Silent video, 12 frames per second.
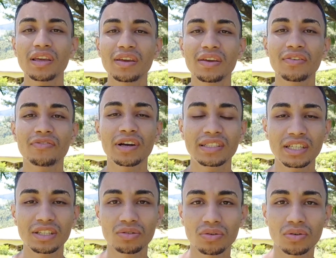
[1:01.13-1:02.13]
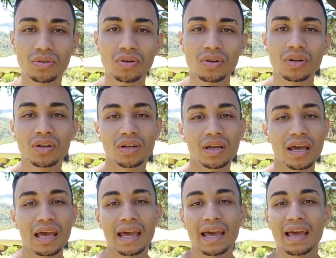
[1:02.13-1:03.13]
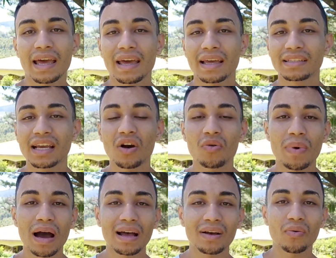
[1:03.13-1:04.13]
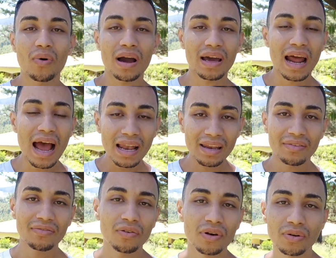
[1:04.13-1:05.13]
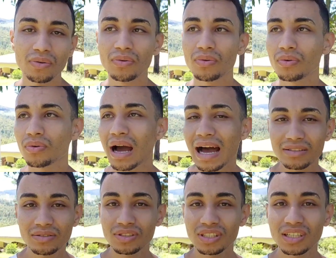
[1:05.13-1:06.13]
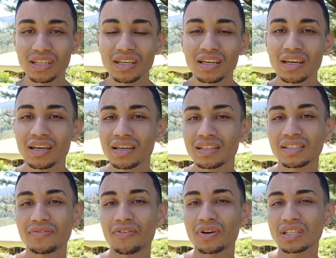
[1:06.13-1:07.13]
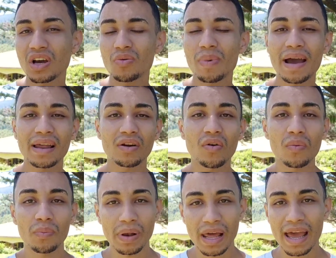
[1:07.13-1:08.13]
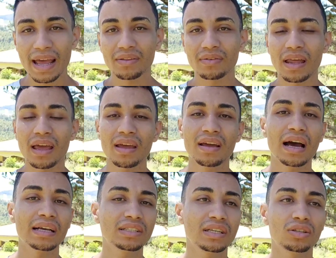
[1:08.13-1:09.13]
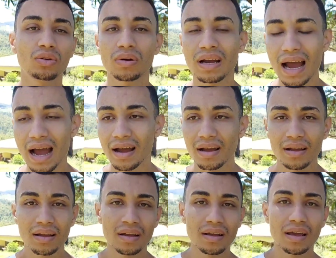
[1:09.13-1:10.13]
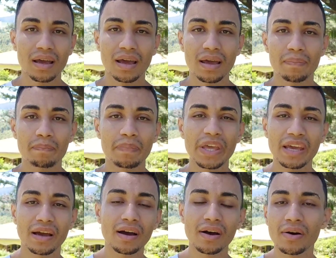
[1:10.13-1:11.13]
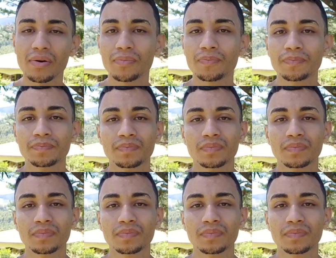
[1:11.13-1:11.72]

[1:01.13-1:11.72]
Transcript: que foi dito é, de arrumar o agrale foi no caso de se fosse arrumar ele completo, né? Acho que trocar é, peão,